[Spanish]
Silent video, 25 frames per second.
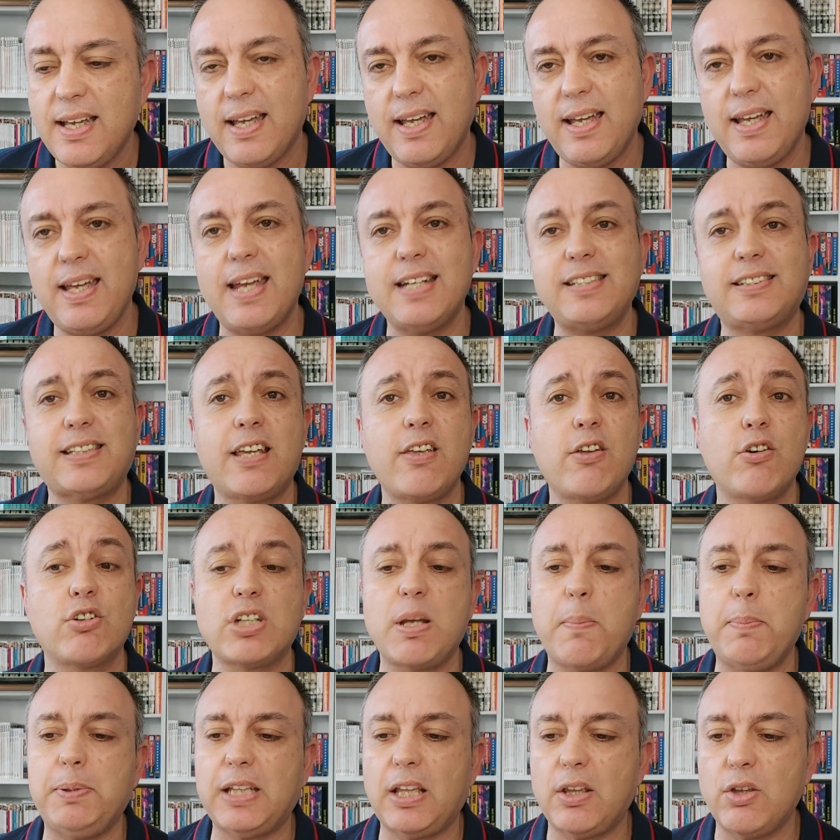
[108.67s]
eh, este año nos
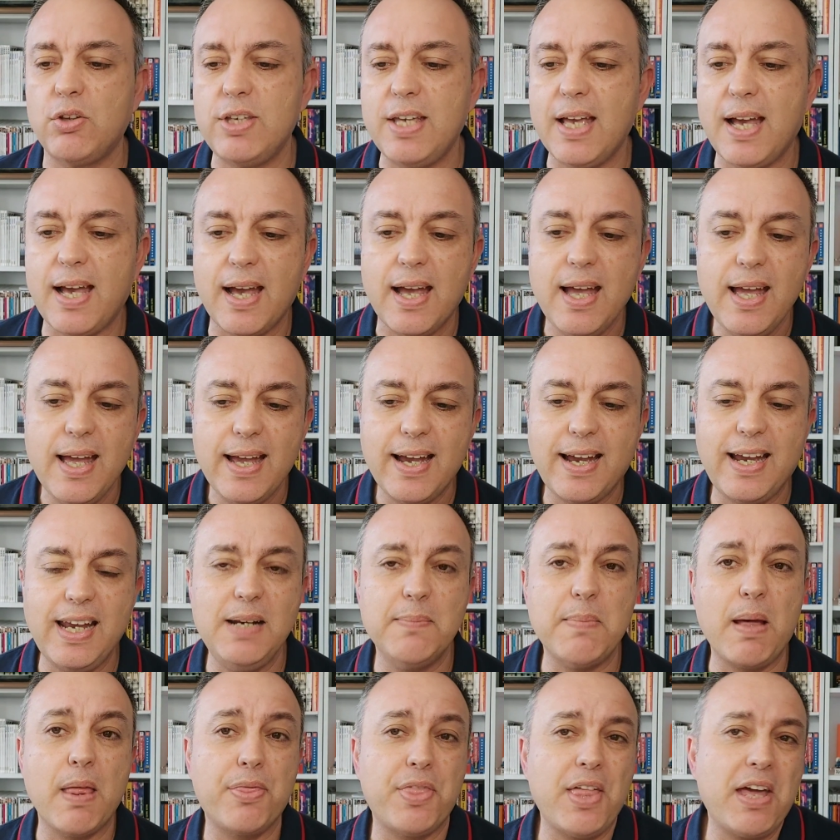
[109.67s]
ha pitado ya Gil
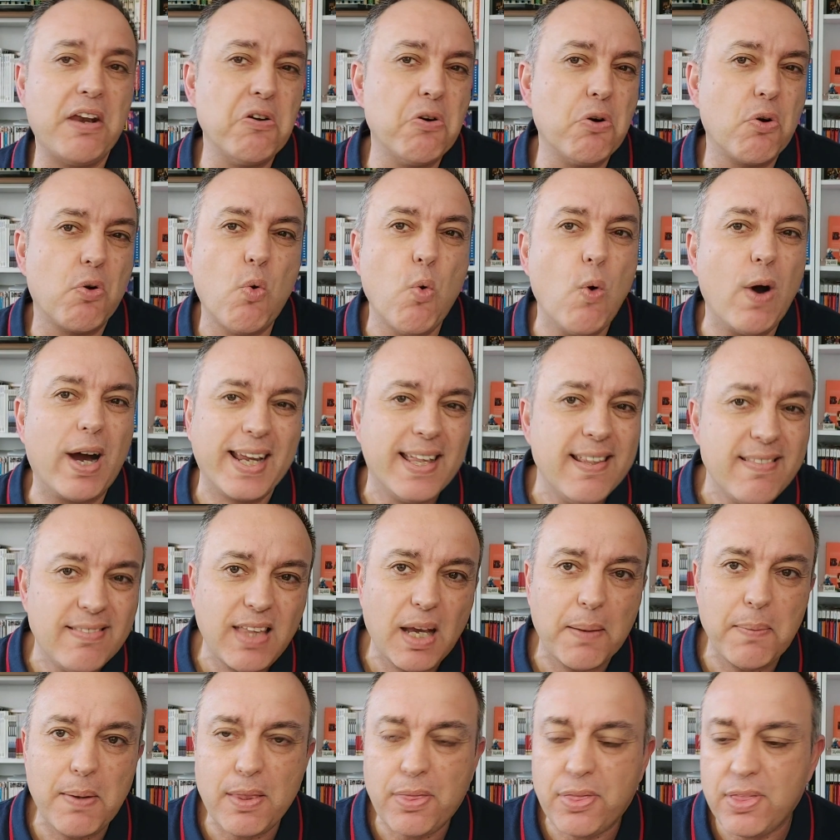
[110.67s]
Manzano
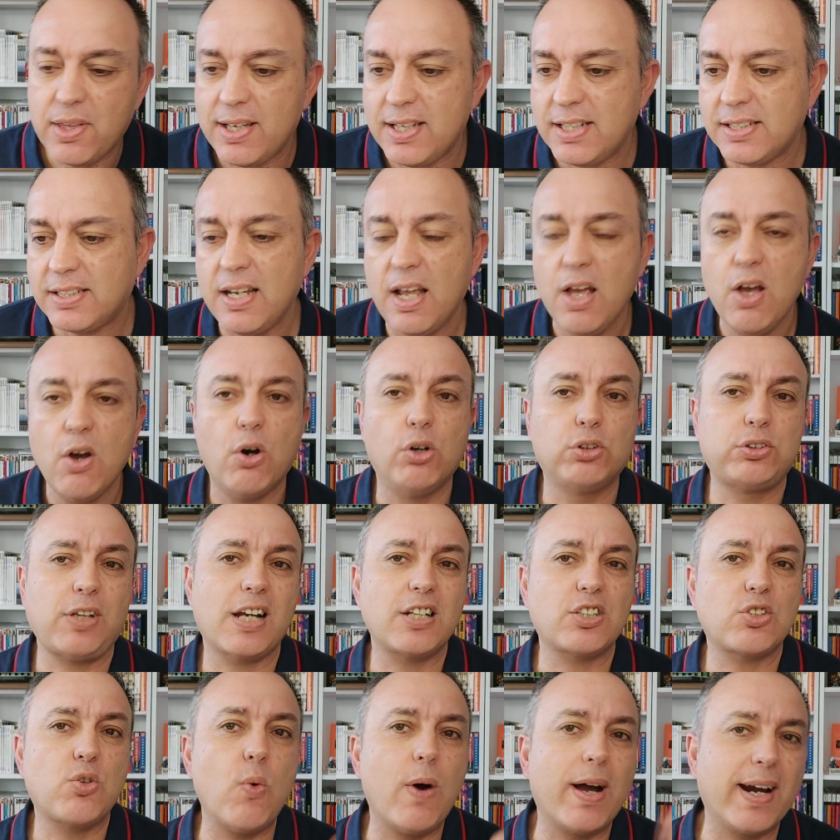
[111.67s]
40 veces,
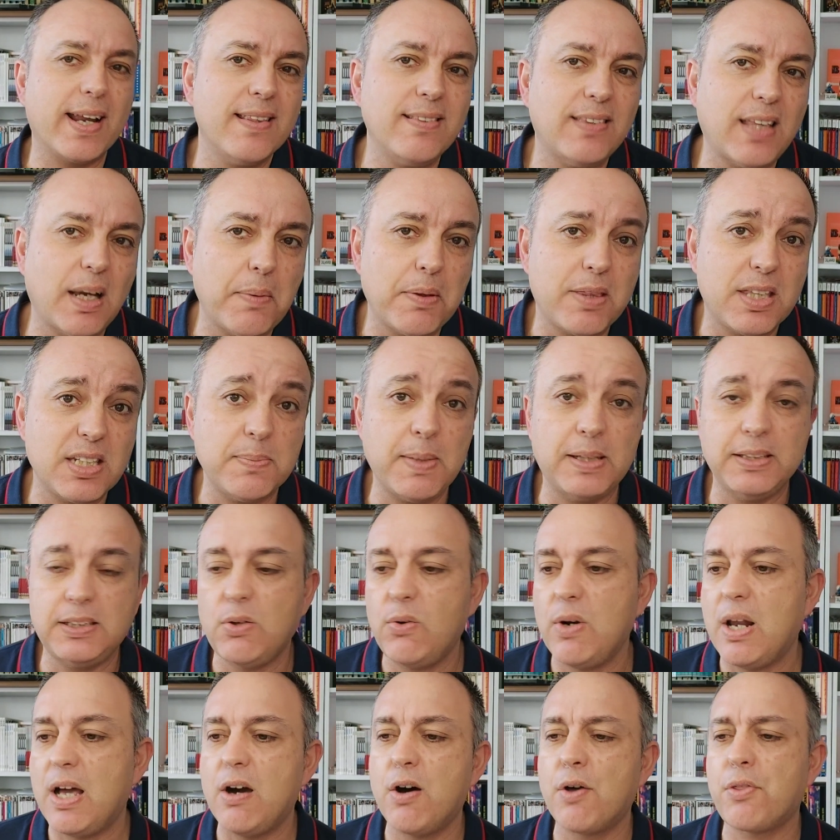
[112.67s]
otras 40 veces
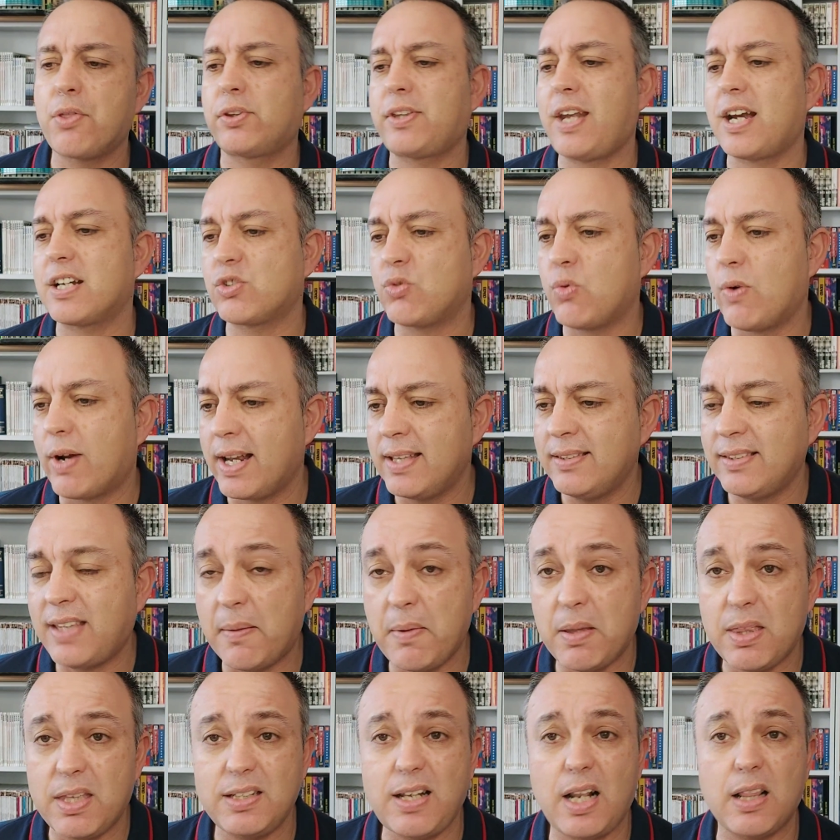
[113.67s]
Mateo Laoz, otras 40
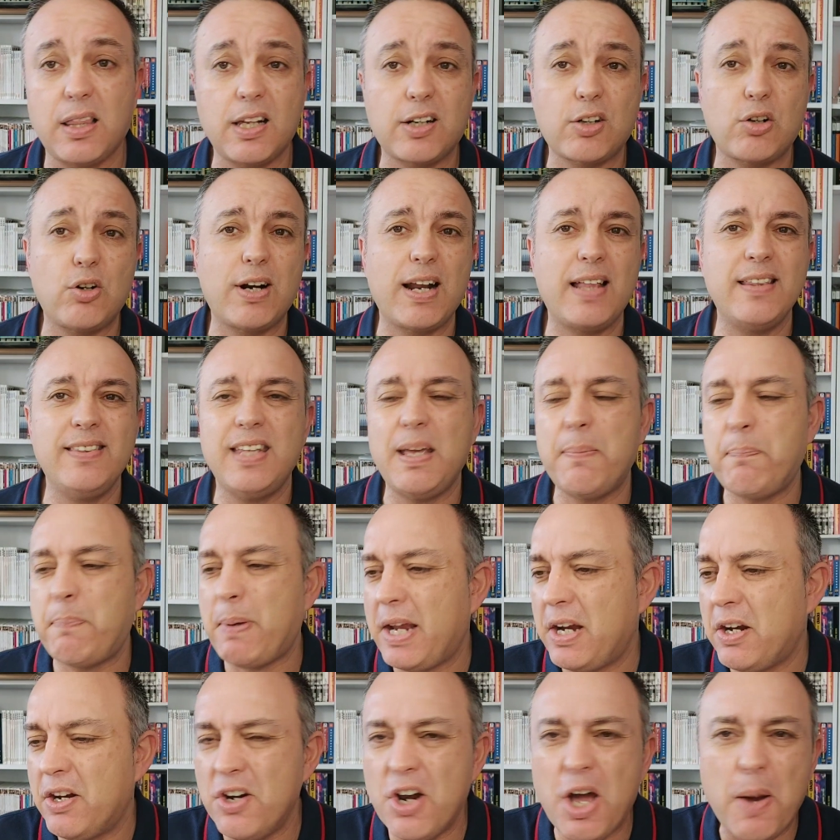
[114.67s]
veces del Cerro Grande,
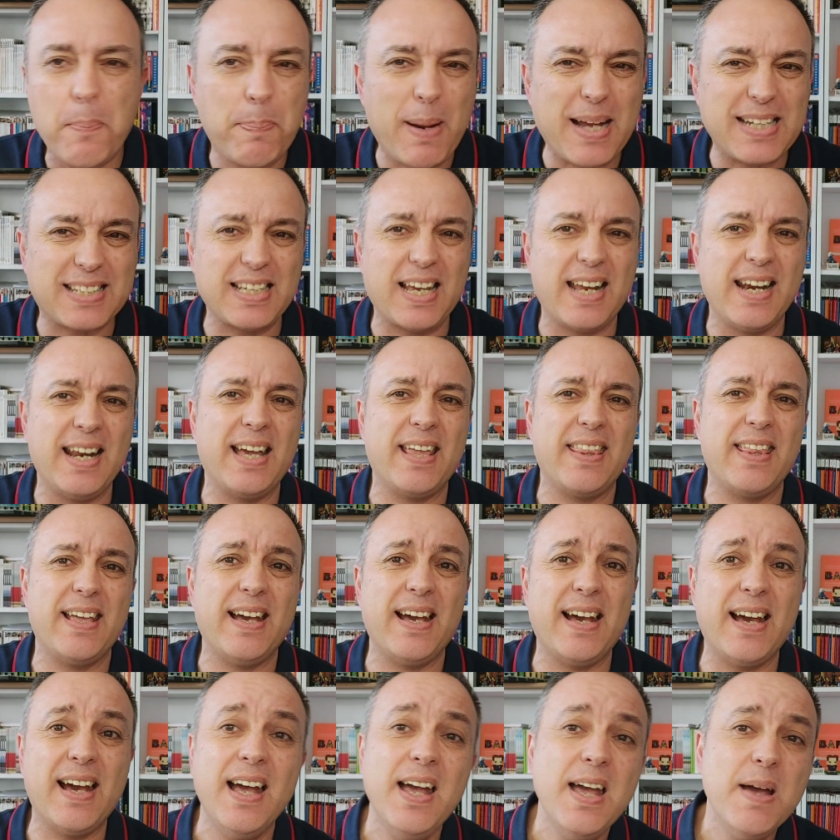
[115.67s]
pero no pasa
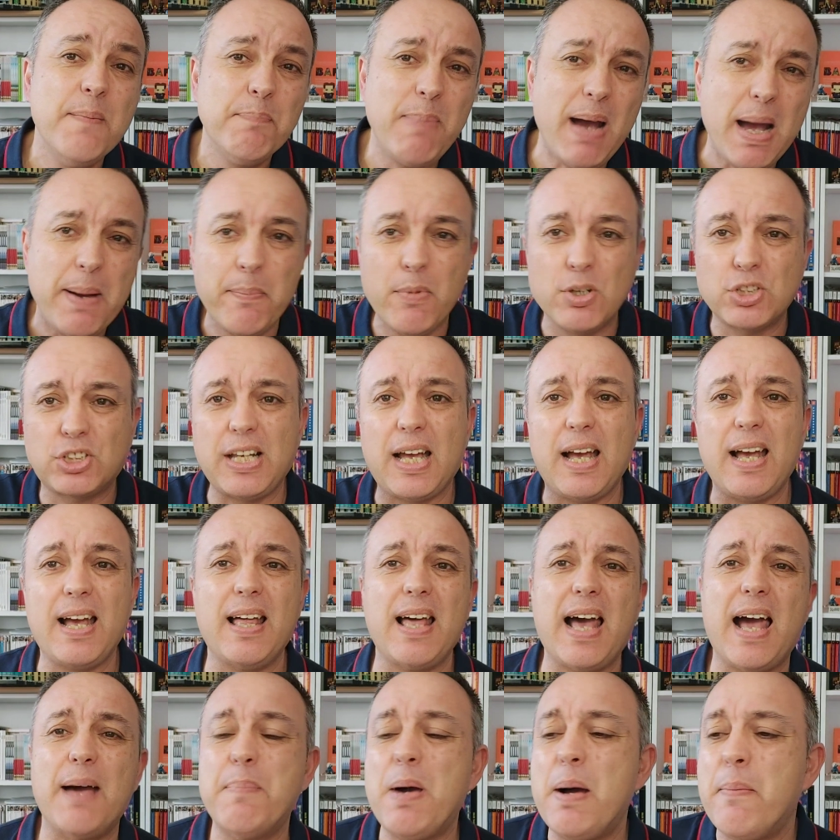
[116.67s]
nada. Vamos
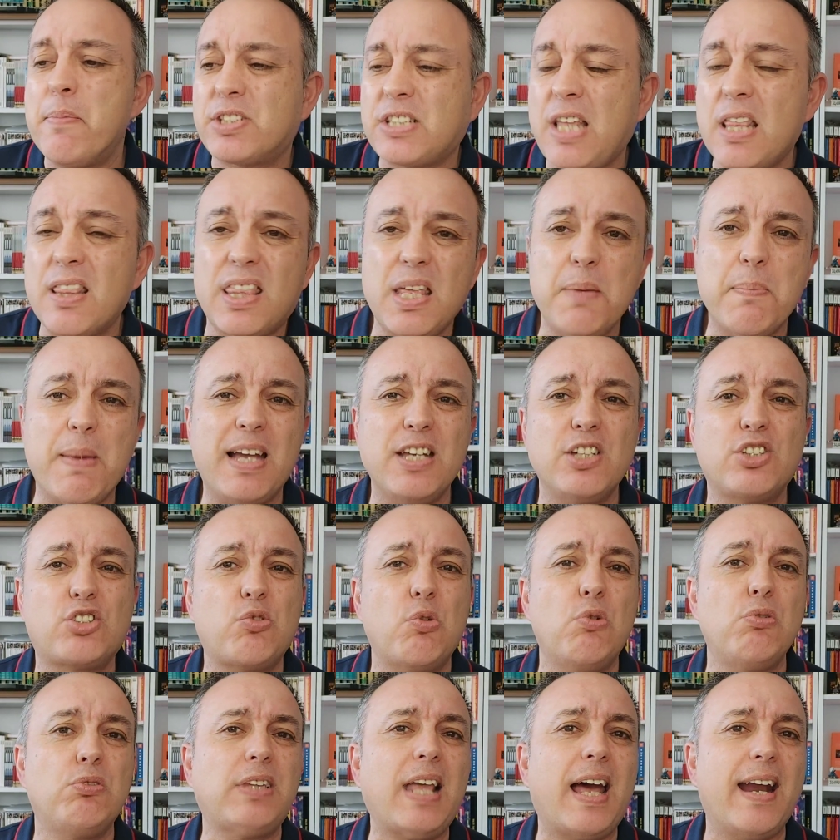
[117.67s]
a, vamos encima a
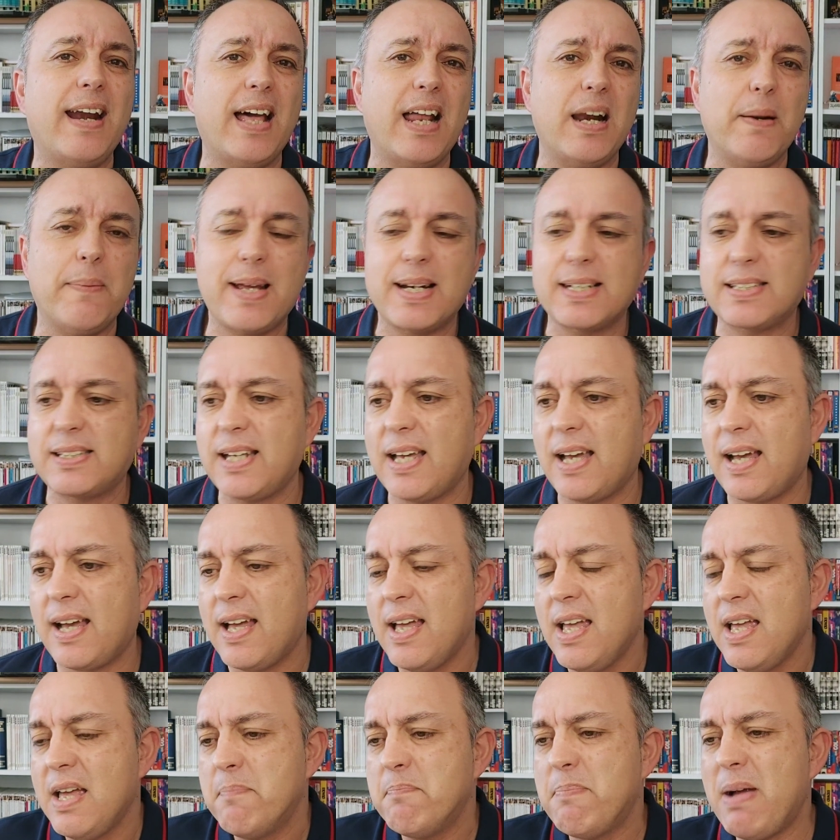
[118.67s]
insultar al Barça,
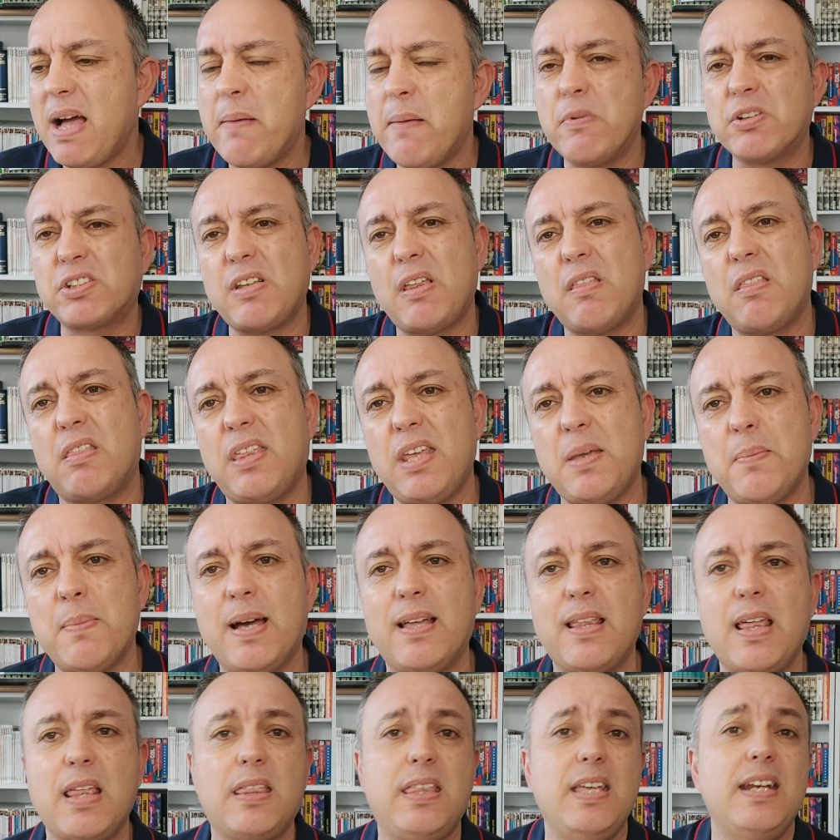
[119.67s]
Vamos encima
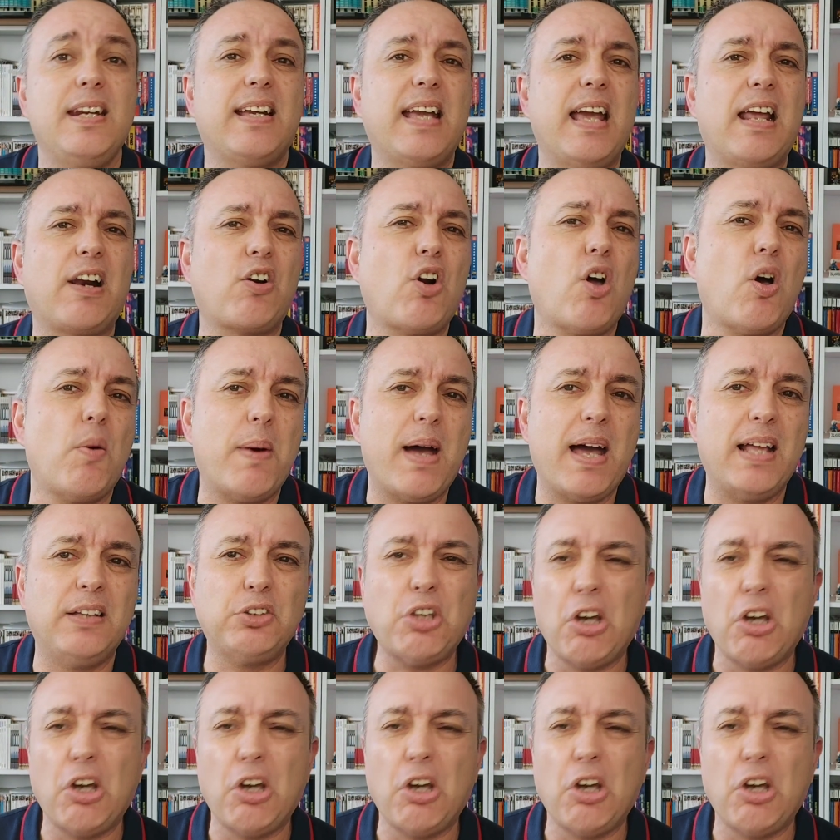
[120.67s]
a decir que roban